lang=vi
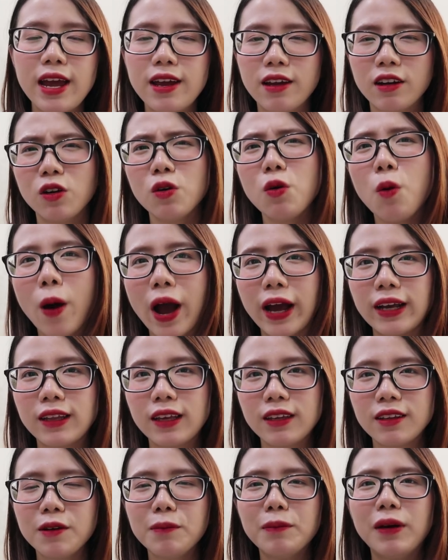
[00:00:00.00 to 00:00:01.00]
A ở nước ngoài.
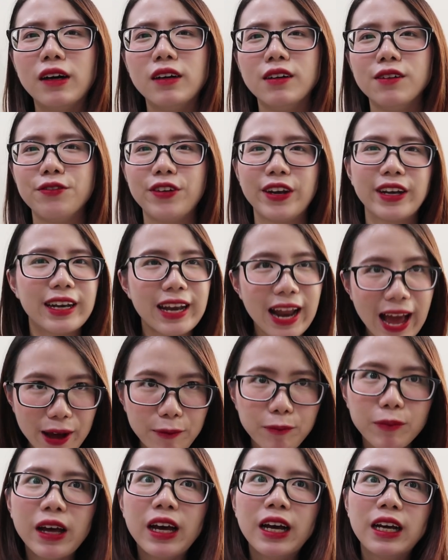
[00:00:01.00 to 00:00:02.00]
Thế nhưng mà ở Việt
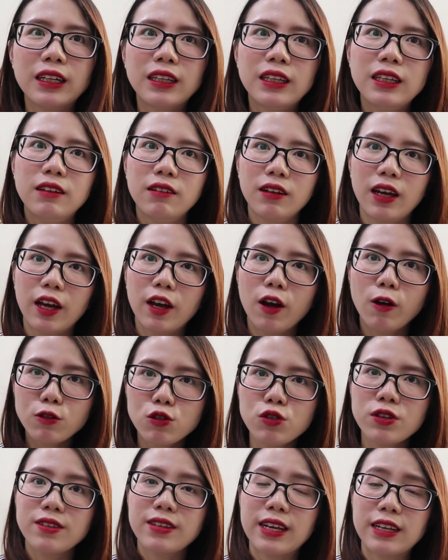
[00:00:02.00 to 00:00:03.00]
Nam thì những cái câu
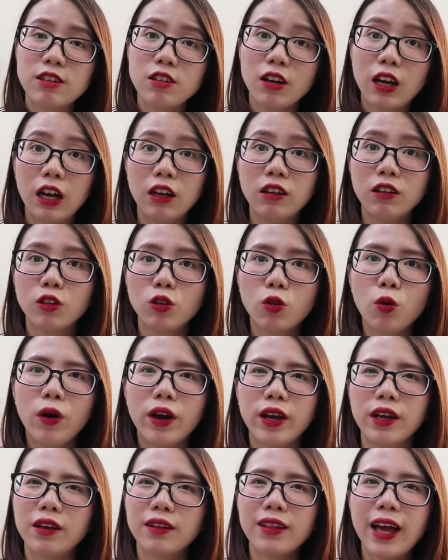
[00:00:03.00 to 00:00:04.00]
chuyện dành cho cái lứa
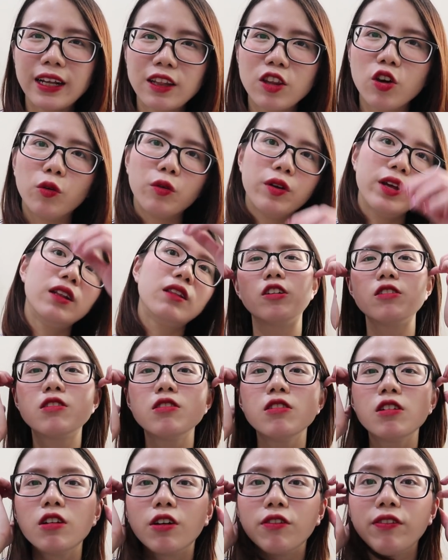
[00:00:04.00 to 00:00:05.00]
tuổi thanh thiếu niên nó
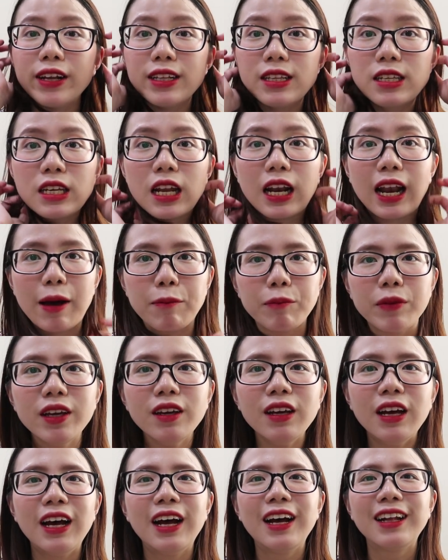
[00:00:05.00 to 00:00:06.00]
chưa được phát triển lắm ấy.
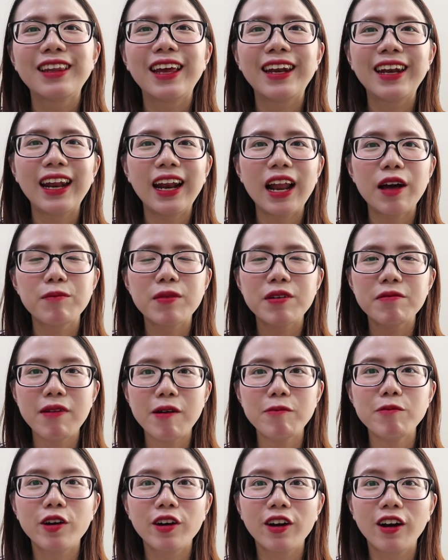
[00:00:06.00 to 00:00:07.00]
Thế nên là mình
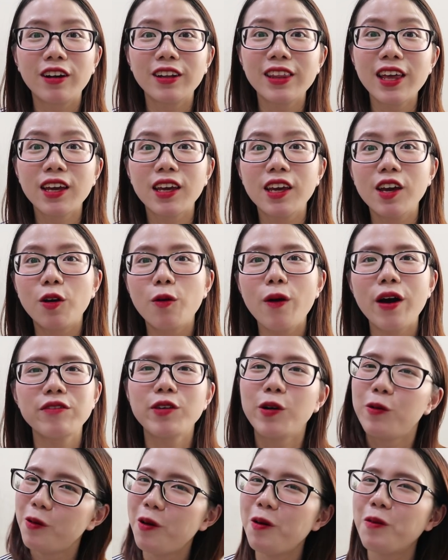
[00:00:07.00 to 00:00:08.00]
mong mọi người có thể nhiều qua và
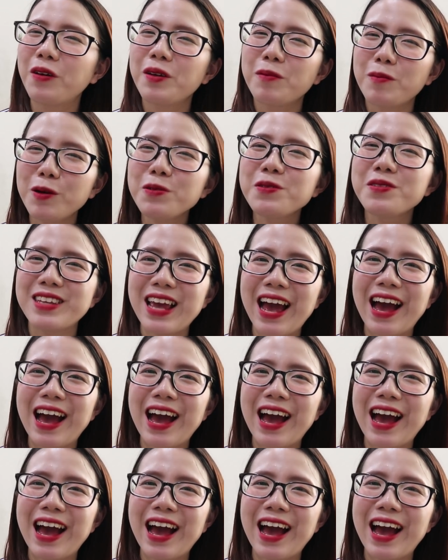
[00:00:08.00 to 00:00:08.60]
ủng hộ Wing Books